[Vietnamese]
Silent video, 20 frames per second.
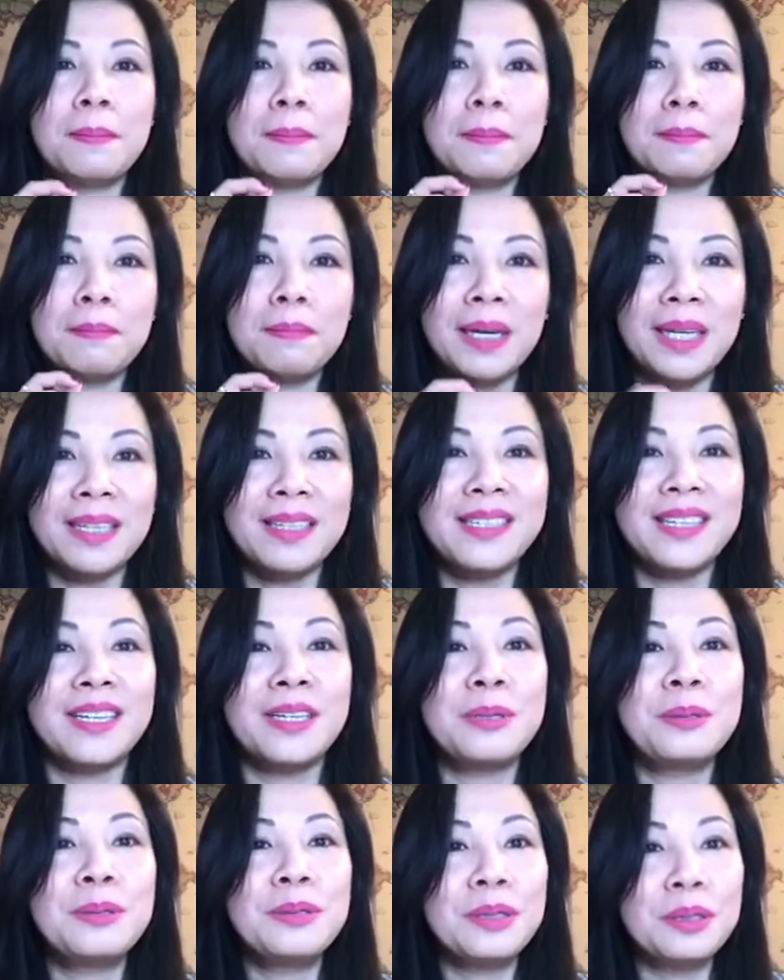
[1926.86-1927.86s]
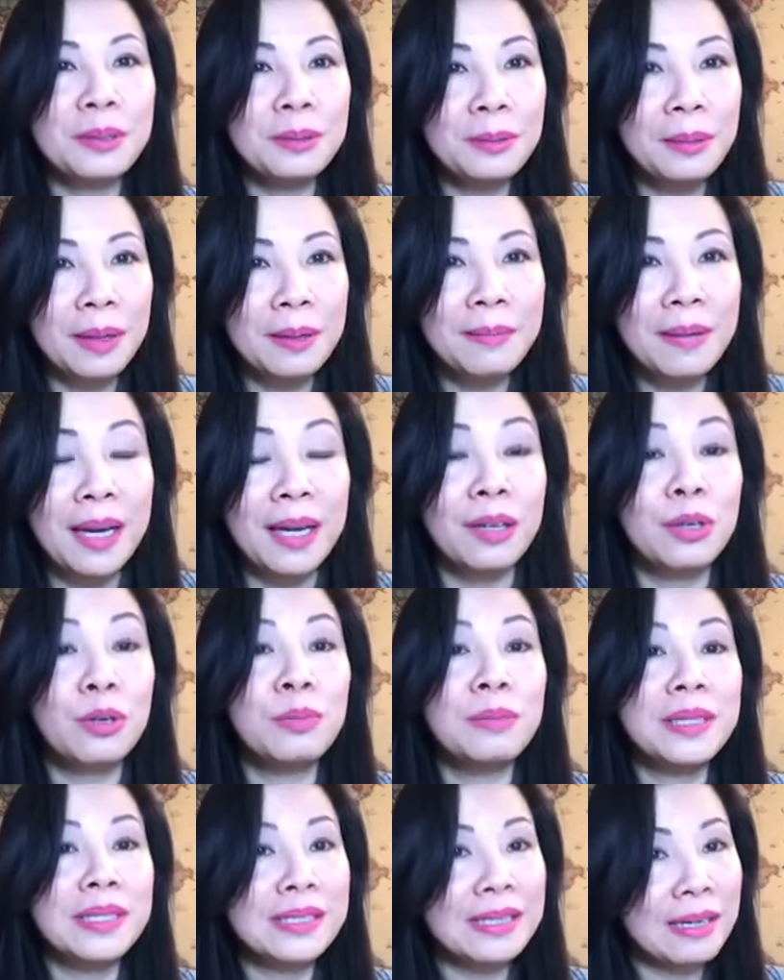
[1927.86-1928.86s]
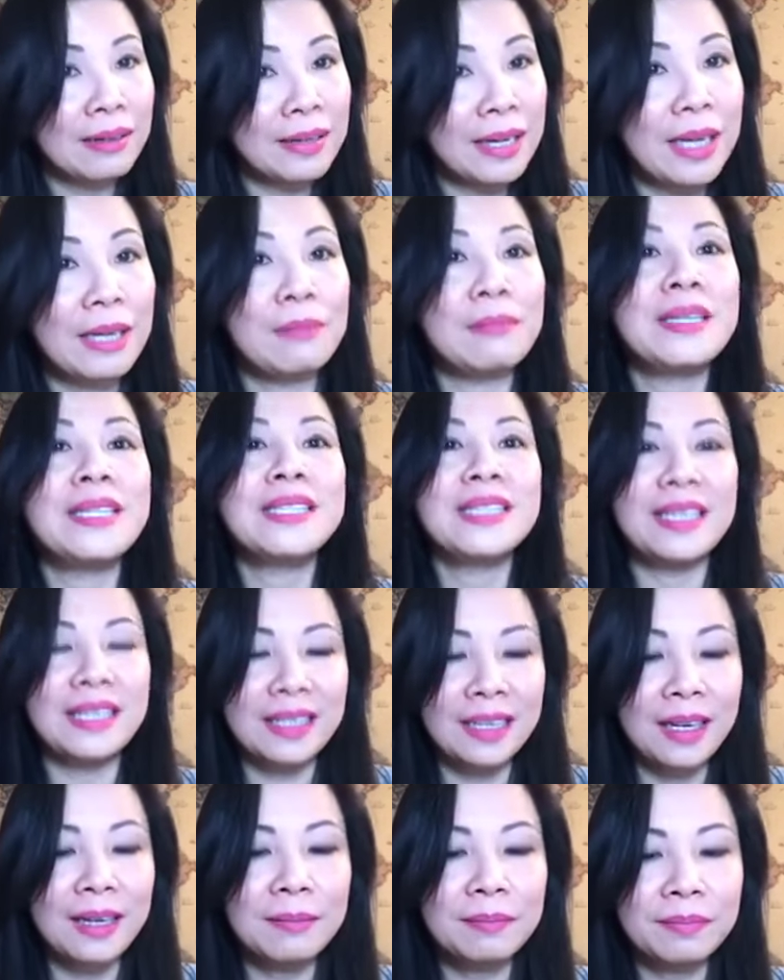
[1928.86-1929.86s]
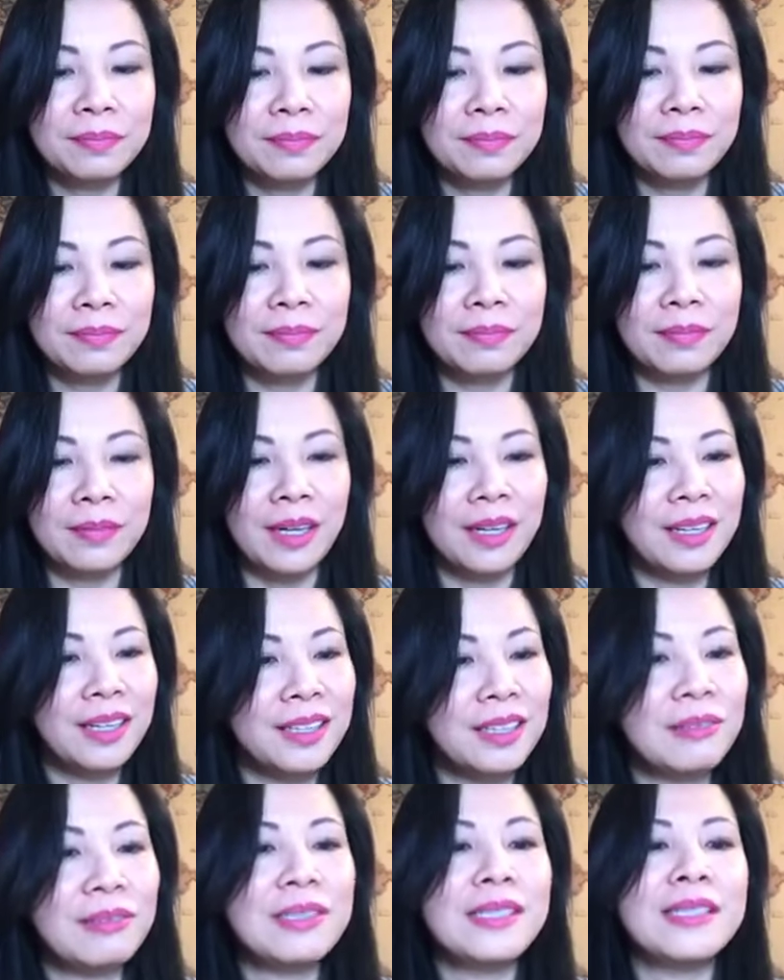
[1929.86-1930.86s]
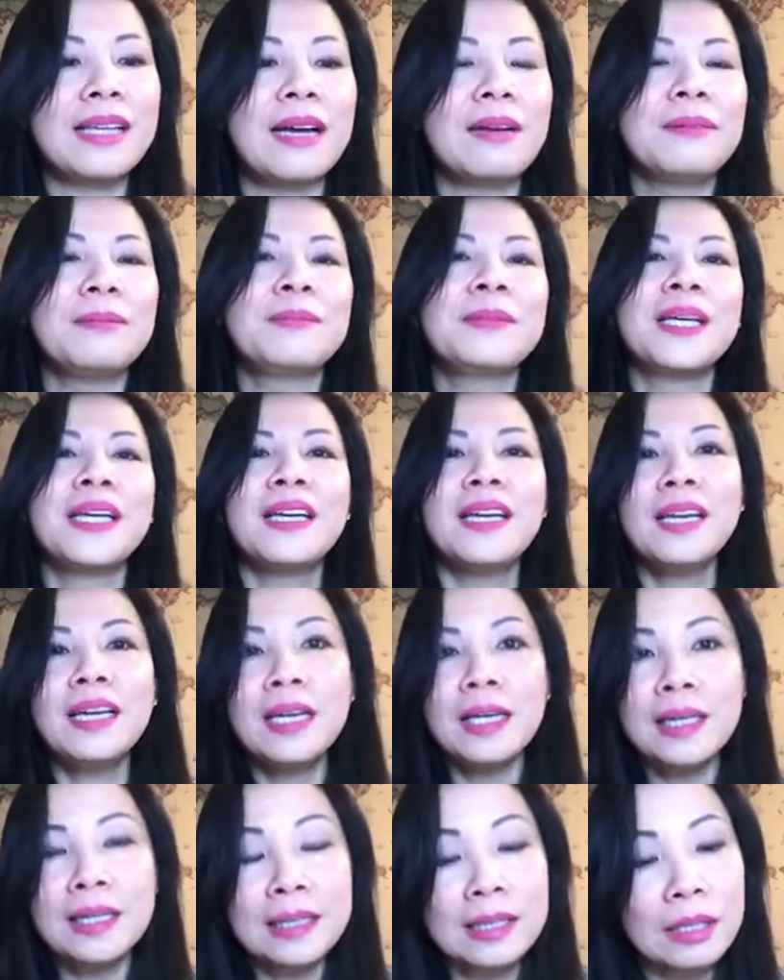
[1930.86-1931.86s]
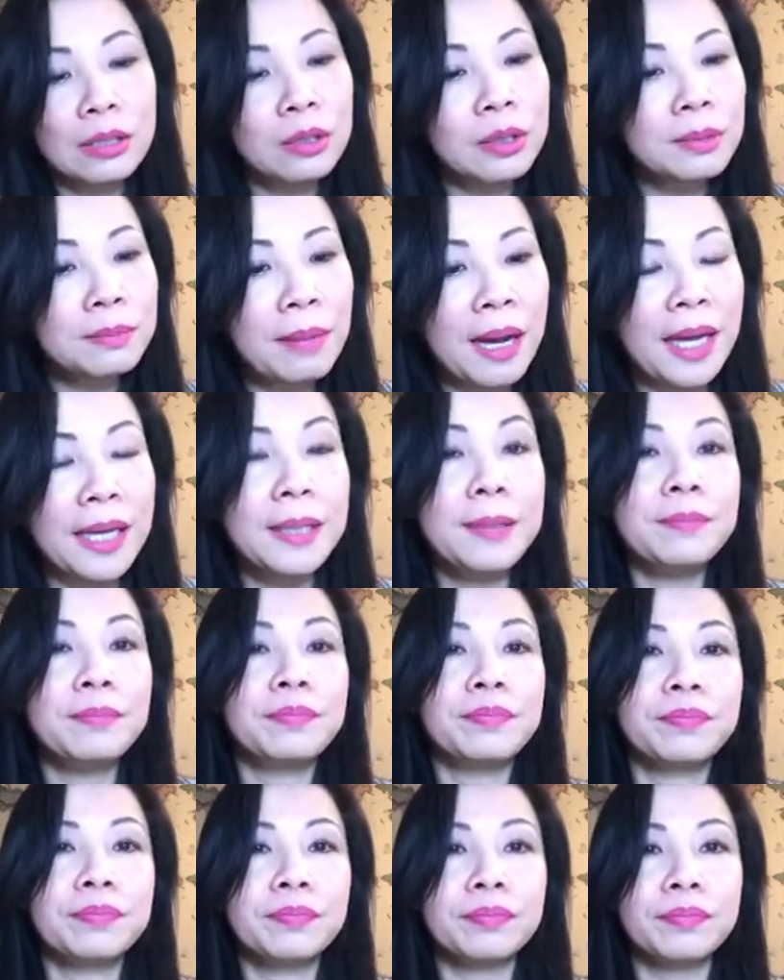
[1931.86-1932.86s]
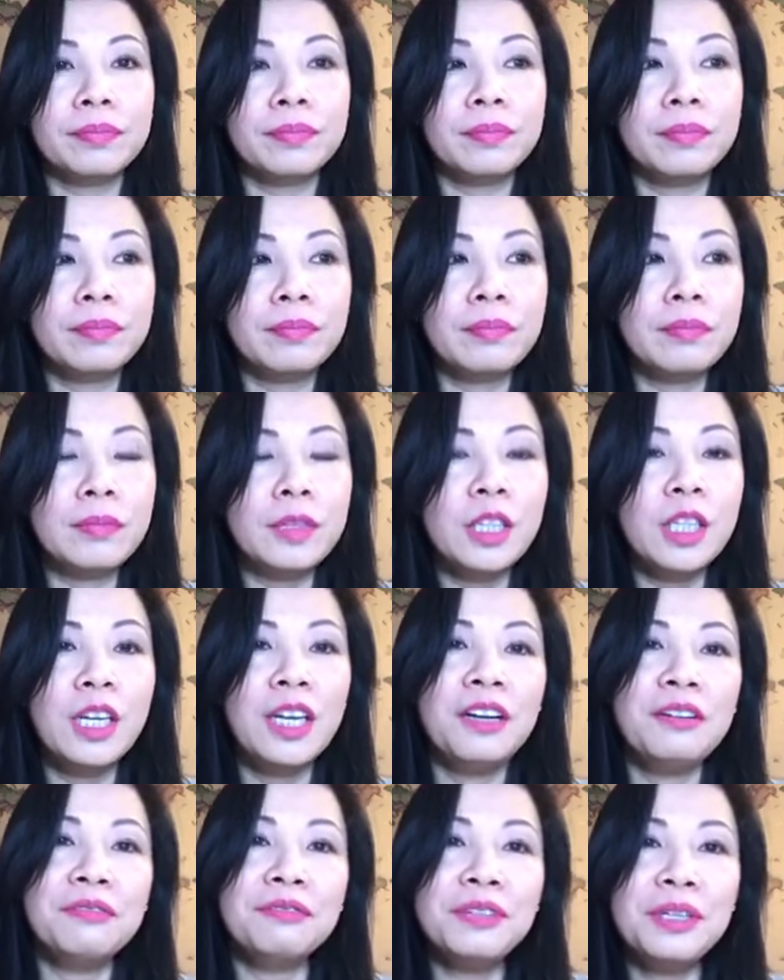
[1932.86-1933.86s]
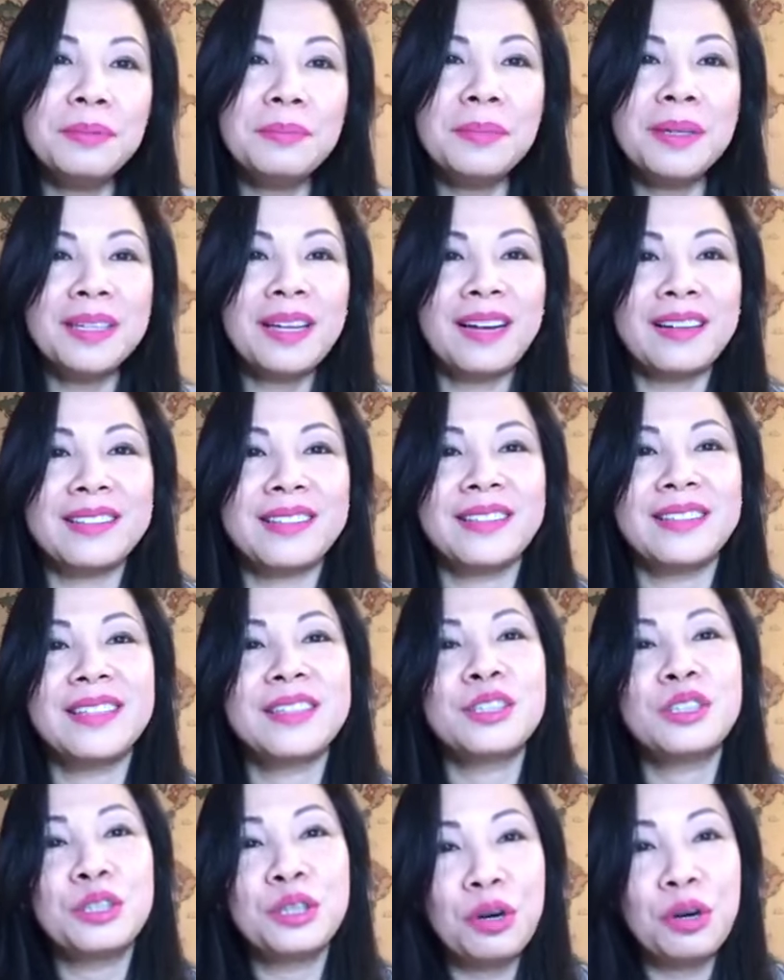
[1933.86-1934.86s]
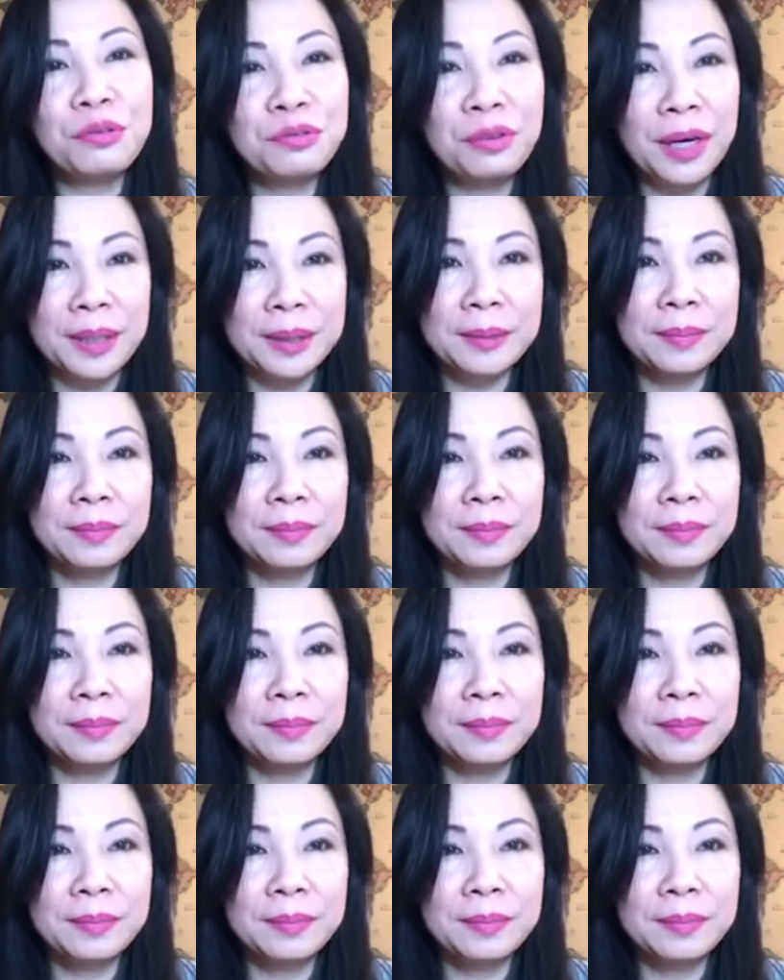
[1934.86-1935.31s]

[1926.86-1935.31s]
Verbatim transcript: mà nó sẽ cứu được cái huệ mạng của mình sau này mấy anh chị nhé đó là điều thứ sáu điều thứ bảy vì mình thật sự là người con phật